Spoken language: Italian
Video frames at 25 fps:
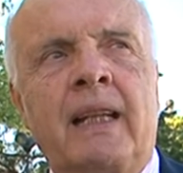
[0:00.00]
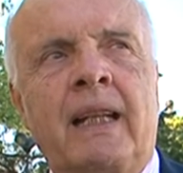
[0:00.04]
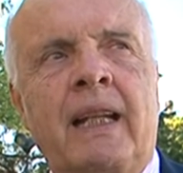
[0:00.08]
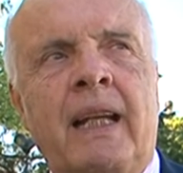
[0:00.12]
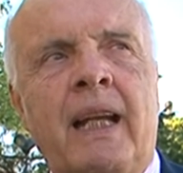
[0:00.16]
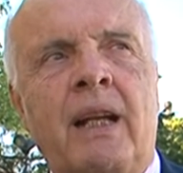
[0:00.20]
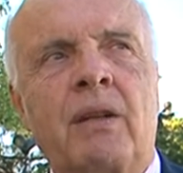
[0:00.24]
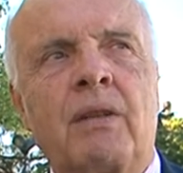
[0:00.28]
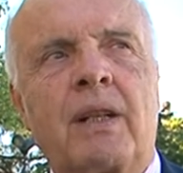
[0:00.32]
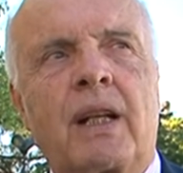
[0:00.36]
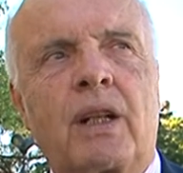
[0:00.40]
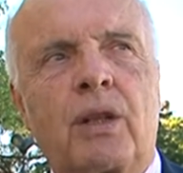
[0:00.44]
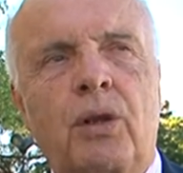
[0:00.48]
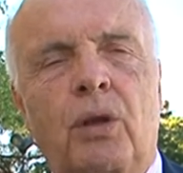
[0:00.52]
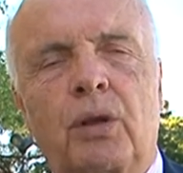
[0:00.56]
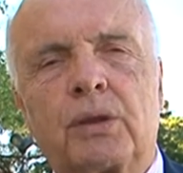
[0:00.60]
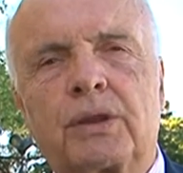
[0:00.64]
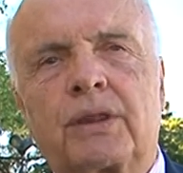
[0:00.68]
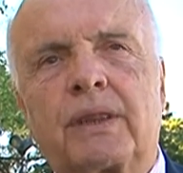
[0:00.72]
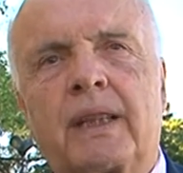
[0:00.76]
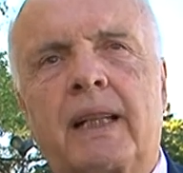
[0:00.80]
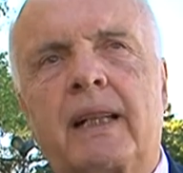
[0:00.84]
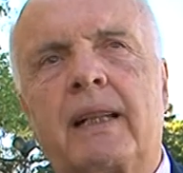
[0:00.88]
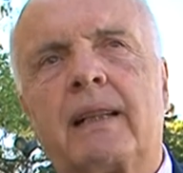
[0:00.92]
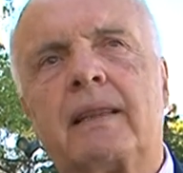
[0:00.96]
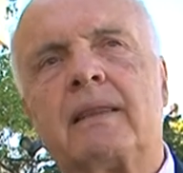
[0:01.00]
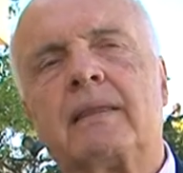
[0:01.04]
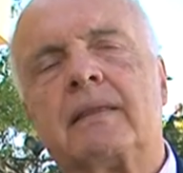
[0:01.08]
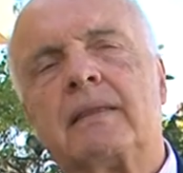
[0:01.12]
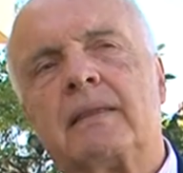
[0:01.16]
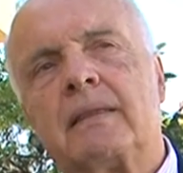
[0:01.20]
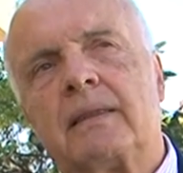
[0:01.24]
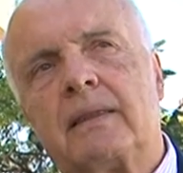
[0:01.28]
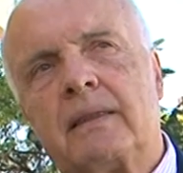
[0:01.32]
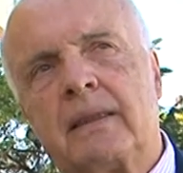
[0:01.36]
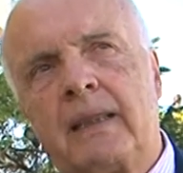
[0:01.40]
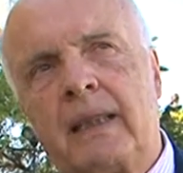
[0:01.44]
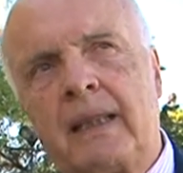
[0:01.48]
È una corsa
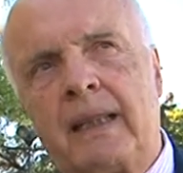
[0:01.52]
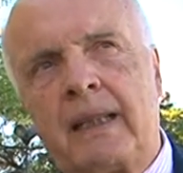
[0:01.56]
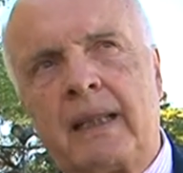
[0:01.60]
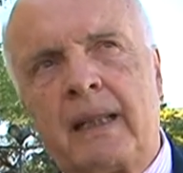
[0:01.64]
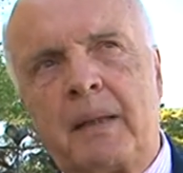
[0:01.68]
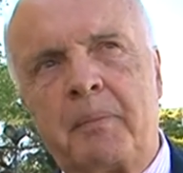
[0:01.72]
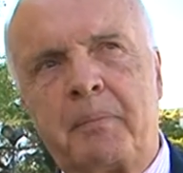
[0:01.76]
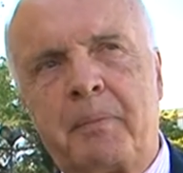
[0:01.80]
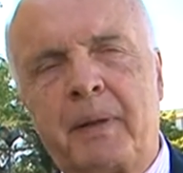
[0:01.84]
eh,